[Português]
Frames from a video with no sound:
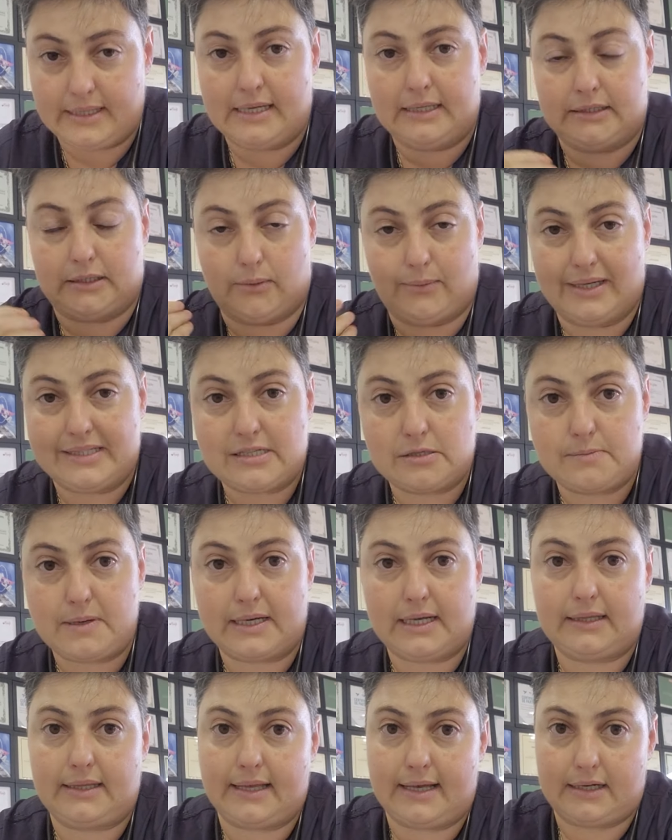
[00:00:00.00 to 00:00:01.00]
Então essas
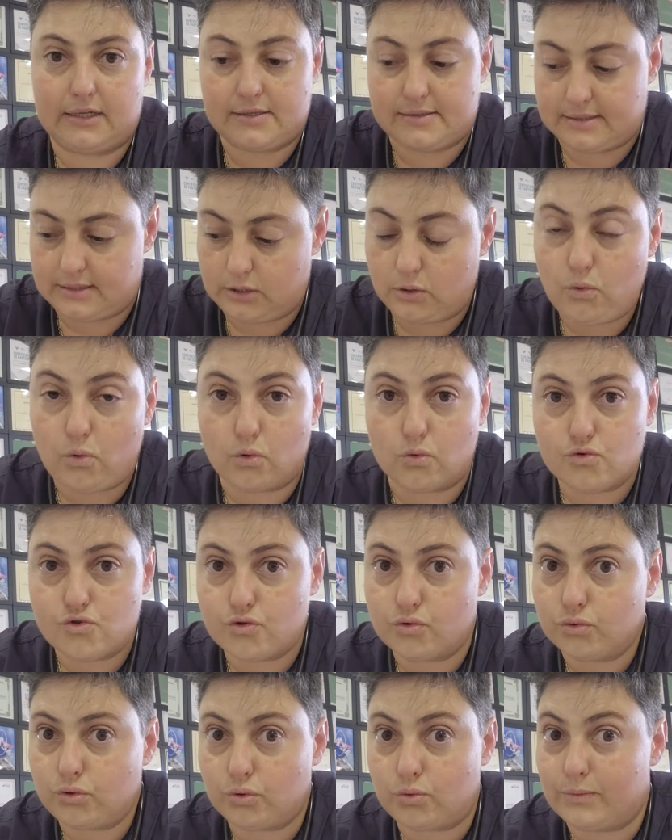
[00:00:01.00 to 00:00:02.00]
bactérias, em conjunto